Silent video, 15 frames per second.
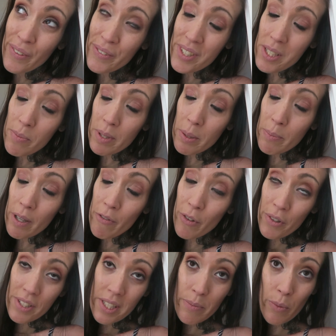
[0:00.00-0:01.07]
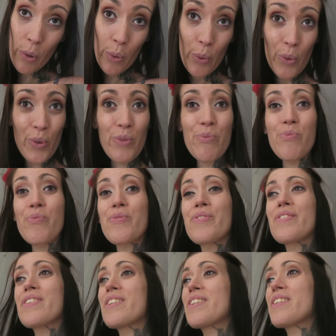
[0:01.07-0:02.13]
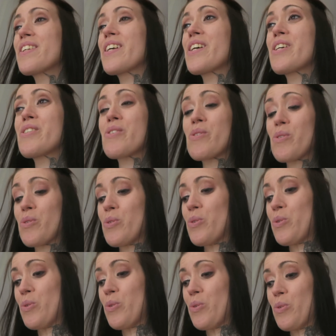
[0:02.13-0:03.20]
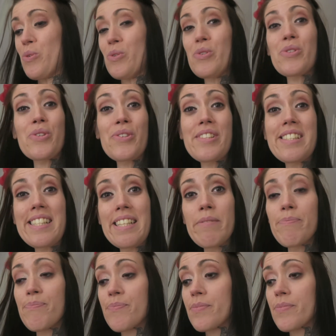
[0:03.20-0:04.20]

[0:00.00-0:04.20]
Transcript: t'explique pas forcément euh, ce que ce que c'est.